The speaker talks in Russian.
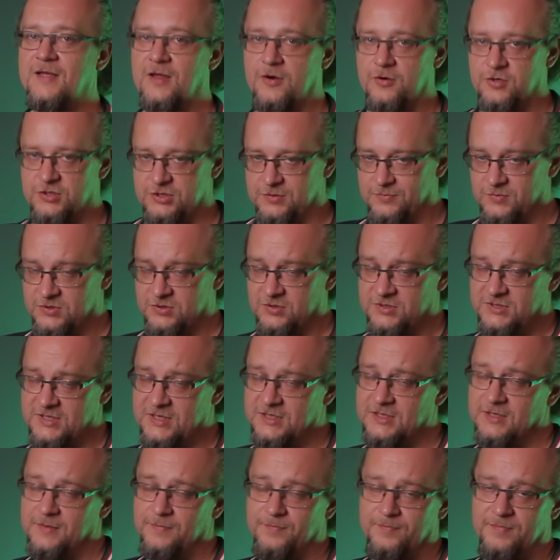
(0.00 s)
Короче, в
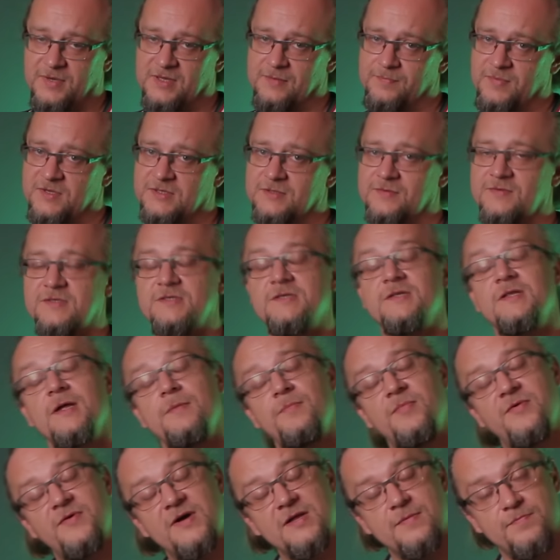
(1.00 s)
соцсети подписывайся,
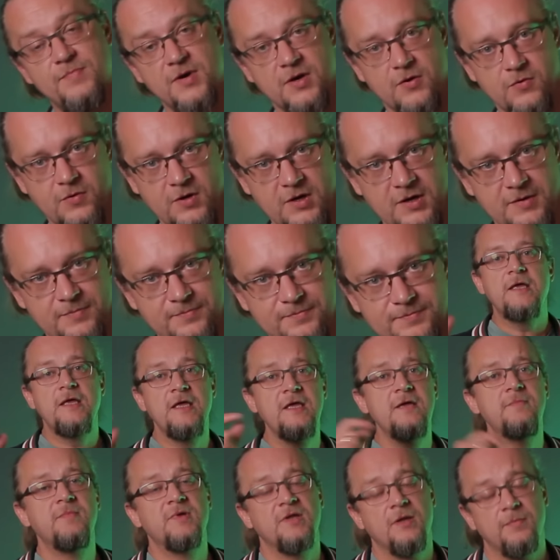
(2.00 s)
там бывает прикольно.
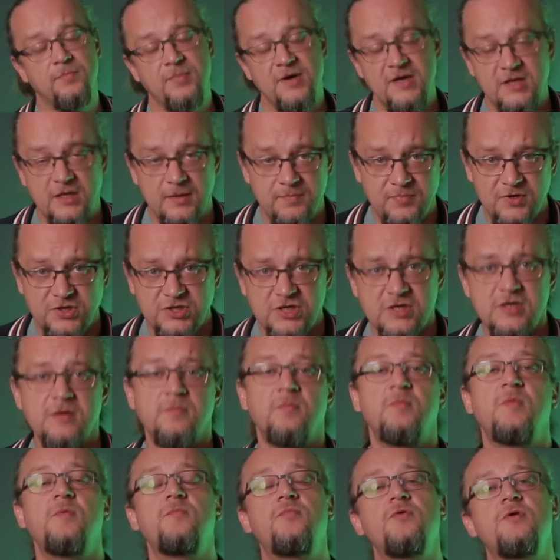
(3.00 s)
И именно по этой причине
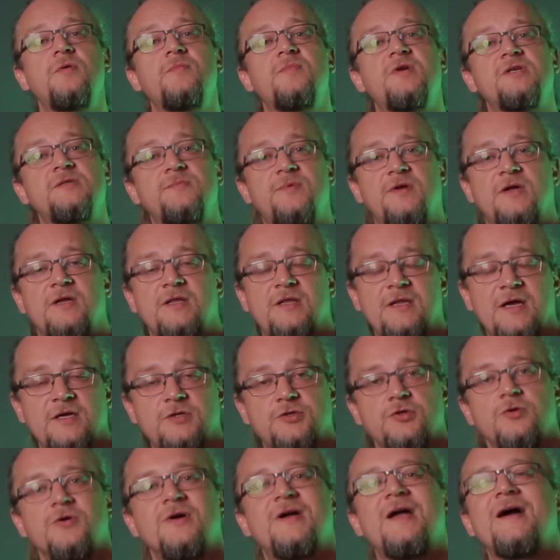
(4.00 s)
мы будем разбирать
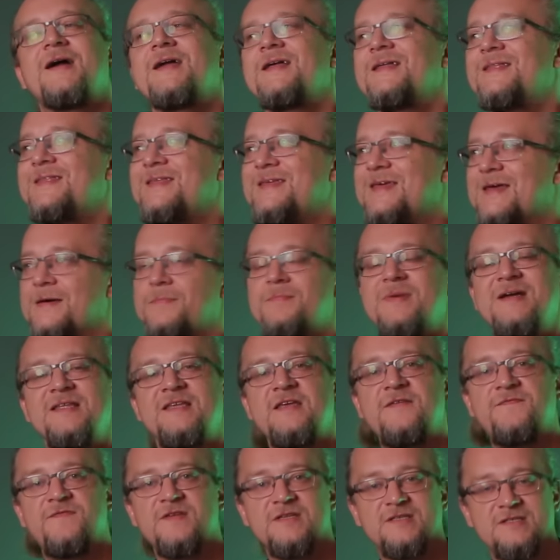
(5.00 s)
дачу как
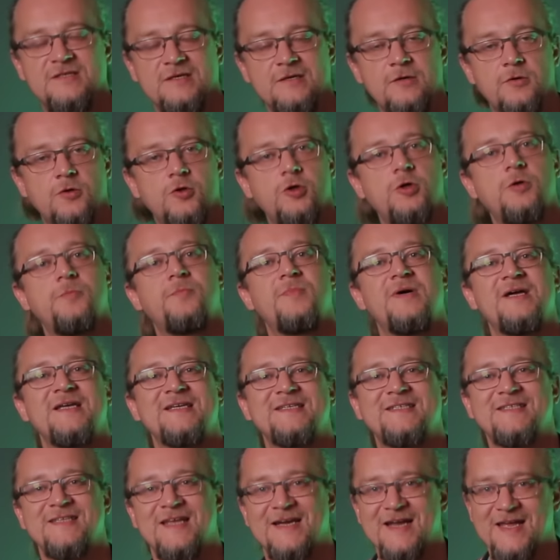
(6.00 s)

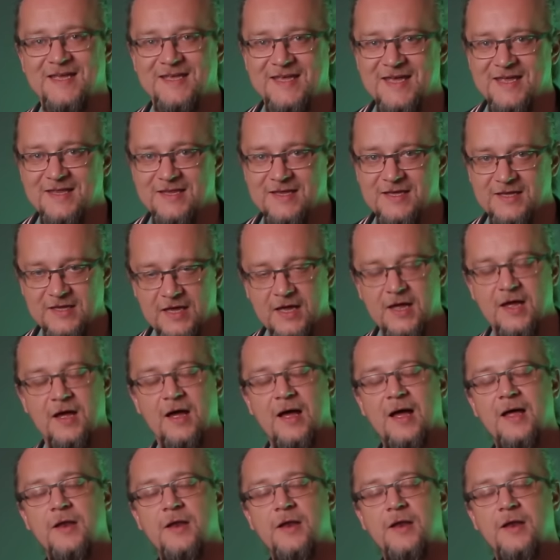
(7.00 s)
немодифицируемое строение.